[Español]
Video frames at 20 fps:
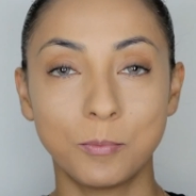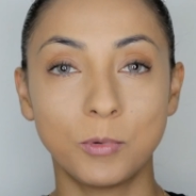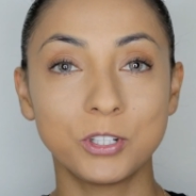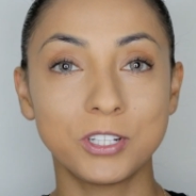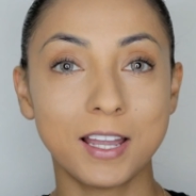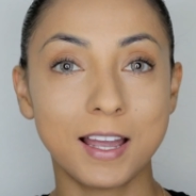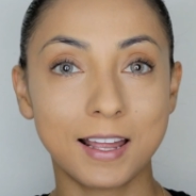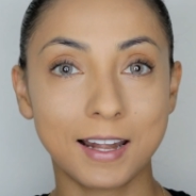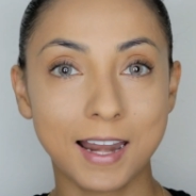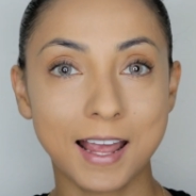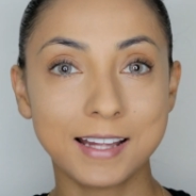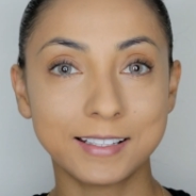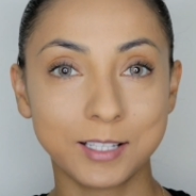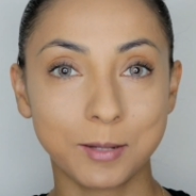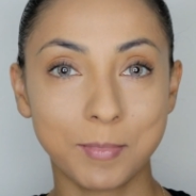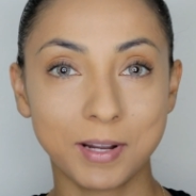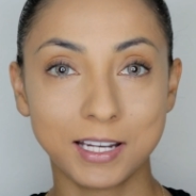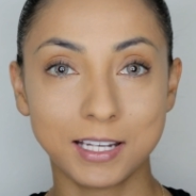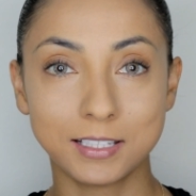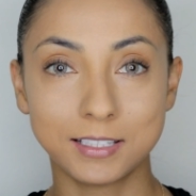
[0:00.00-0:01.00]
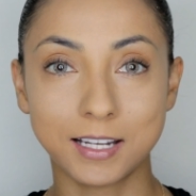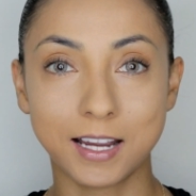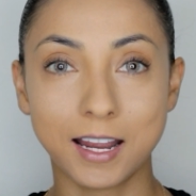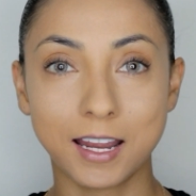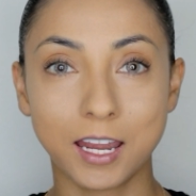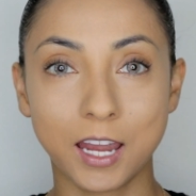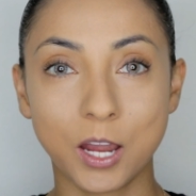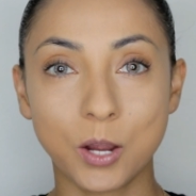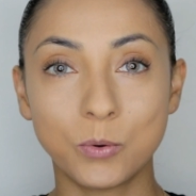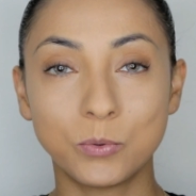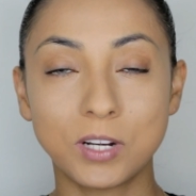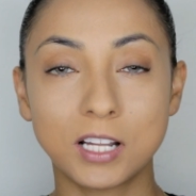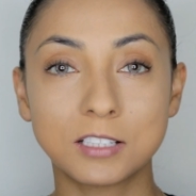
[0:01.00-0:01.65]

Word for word: Voy a darle a este maquillaje un